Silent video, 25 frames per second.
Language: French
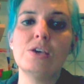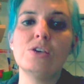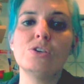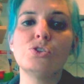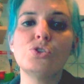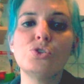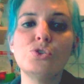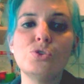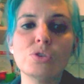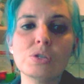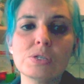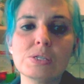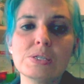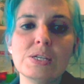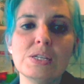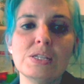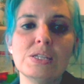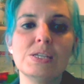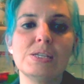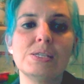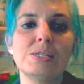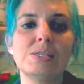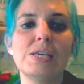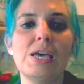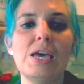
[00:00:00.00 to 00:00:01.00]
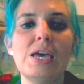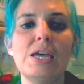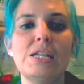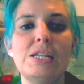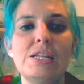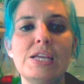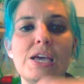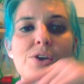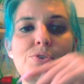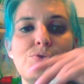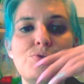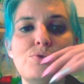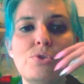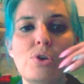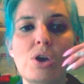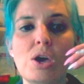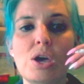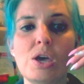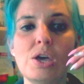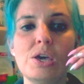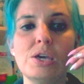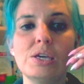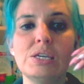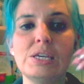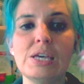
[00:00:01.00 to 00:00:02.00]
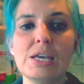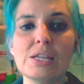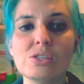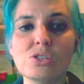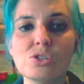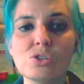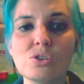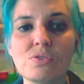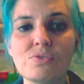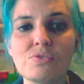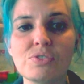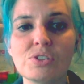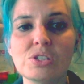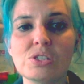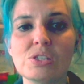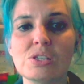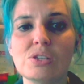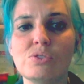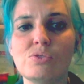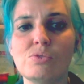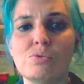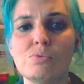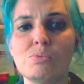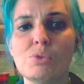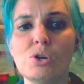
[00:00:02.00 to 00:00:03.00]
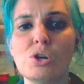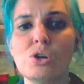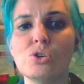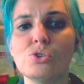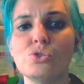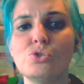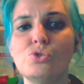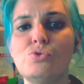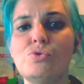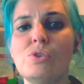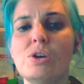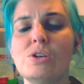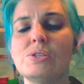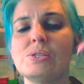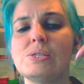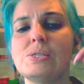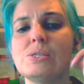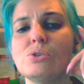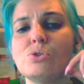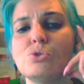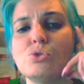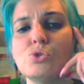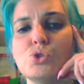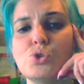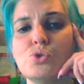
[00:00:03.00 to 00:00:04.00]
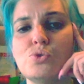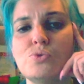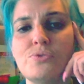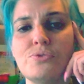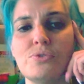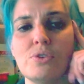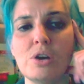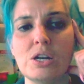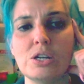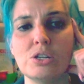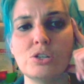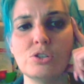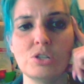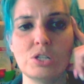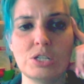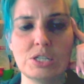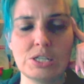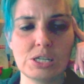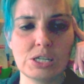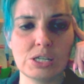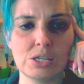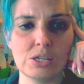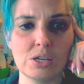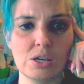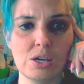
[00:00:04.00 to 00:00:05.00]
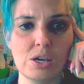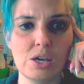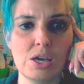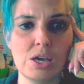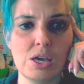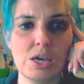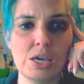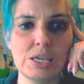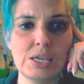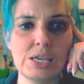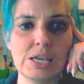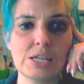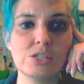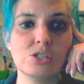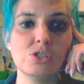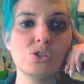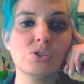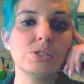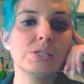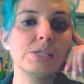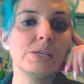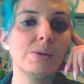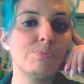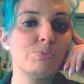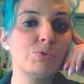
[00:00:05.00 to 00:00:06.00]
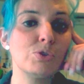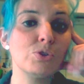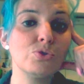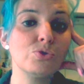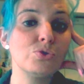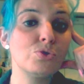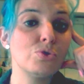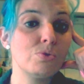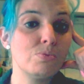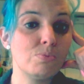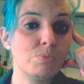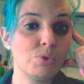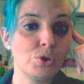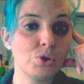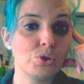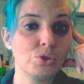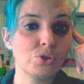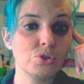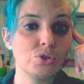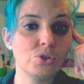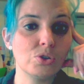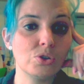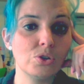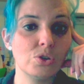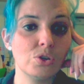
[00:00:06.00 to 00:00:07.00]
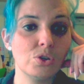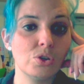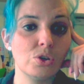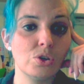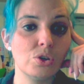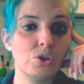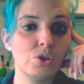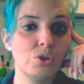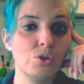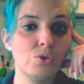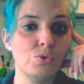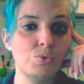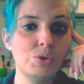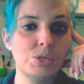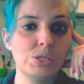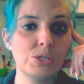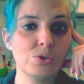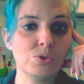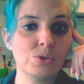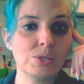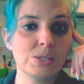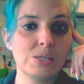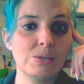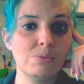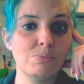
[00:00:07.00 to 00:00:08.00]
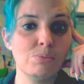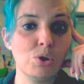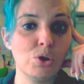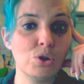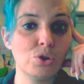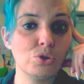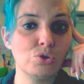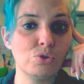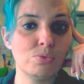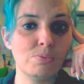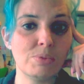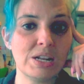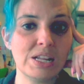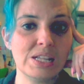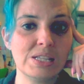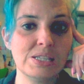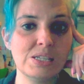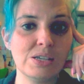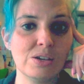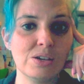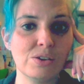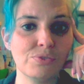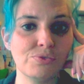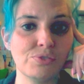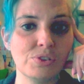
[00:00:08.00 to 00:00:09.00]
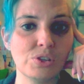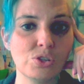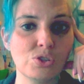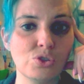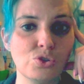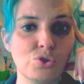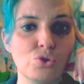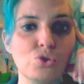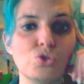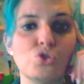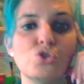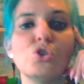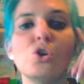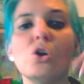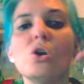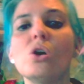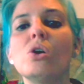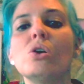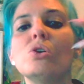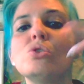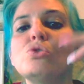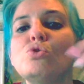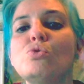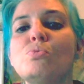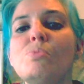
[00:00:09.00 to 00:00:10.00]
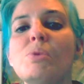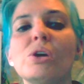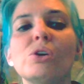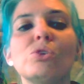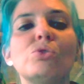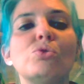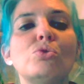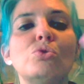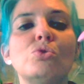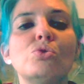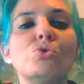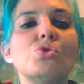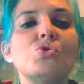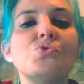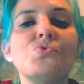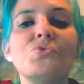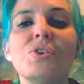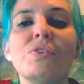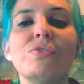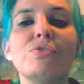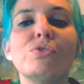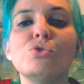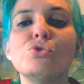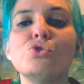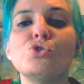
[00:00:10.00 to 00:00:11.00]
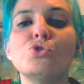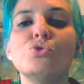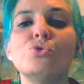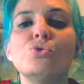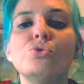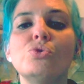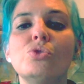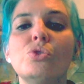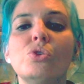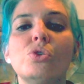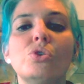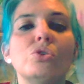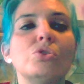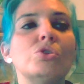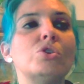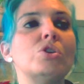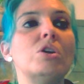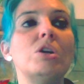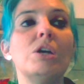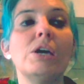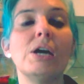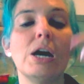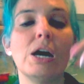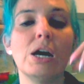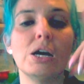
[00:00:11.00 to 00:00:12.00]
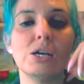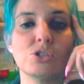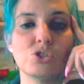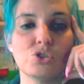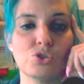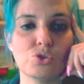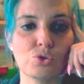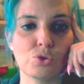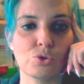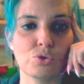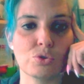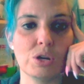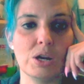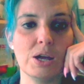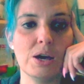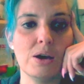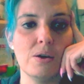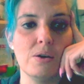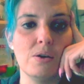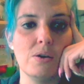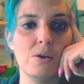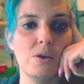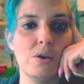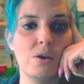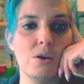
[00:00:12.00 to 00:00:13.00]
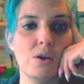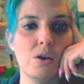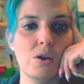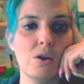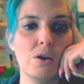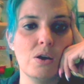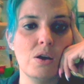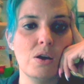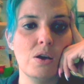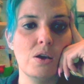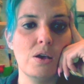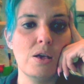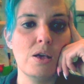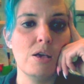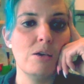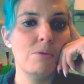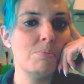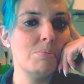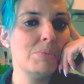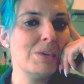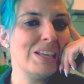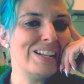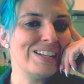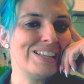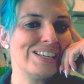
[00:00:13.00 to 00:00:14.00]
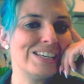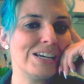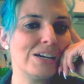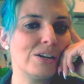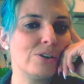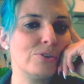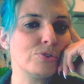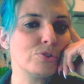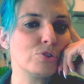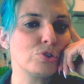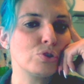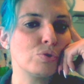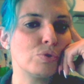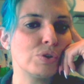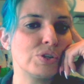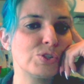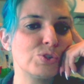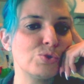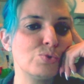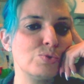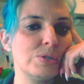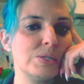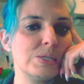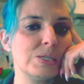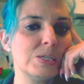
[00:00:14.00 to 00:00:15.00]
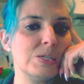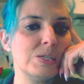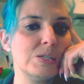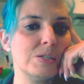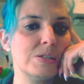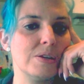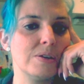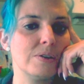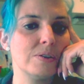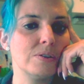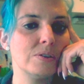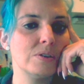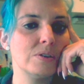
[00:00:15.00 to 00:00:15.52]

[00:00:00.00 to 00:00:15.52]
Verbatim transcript: Sur ces décès, il y a eu 421 morts dues à une cirrhose du foie alcoolique, 472 meurtres, 806 morts de maladies infectieuses genre euh, tuberculose, fièvre jaune, euh, choléra, ce truc-là, 1043 suicides,